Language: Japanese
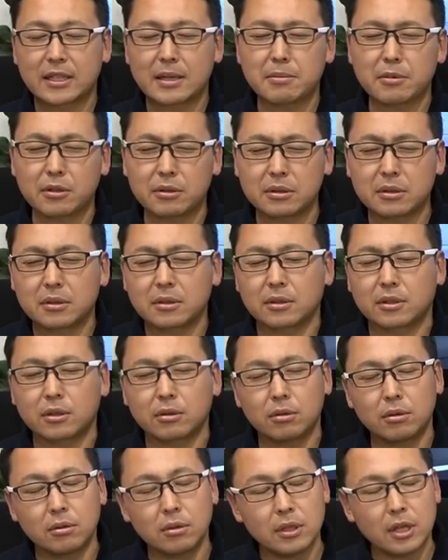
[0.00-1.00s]
多分
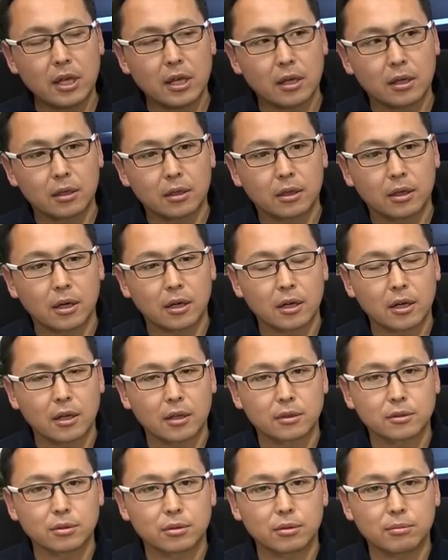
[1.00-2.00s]
去年か
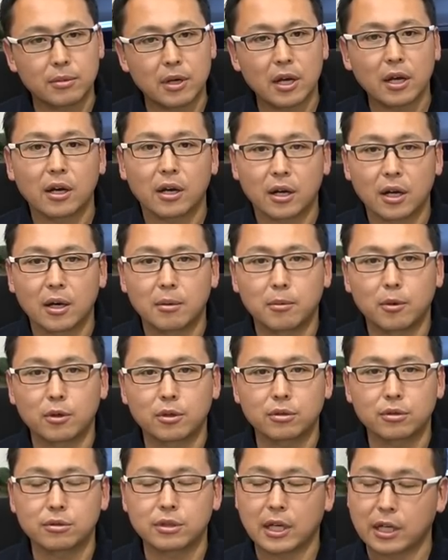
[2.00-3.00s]
なその前かな、もう
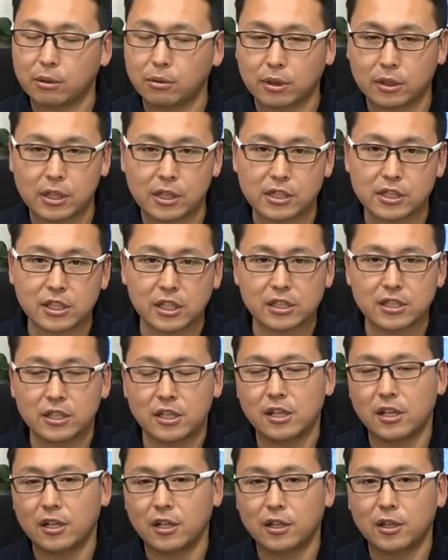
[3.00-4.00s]
きゅうだいとか展示させ
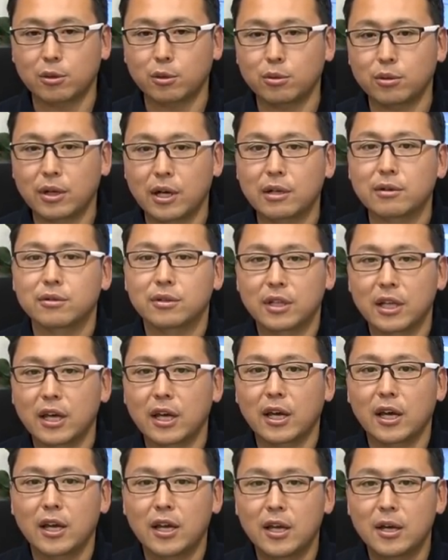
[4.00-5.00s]
ていただいたことがあるん
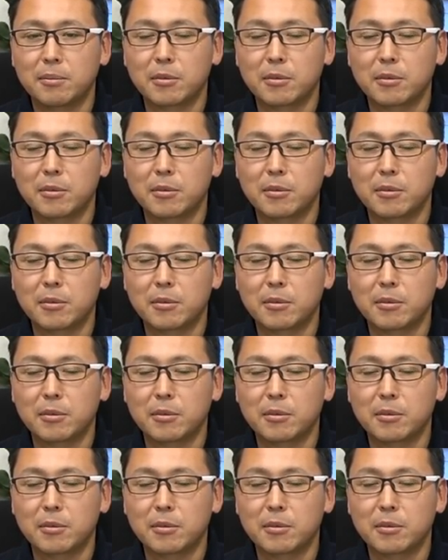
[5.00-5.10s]
で、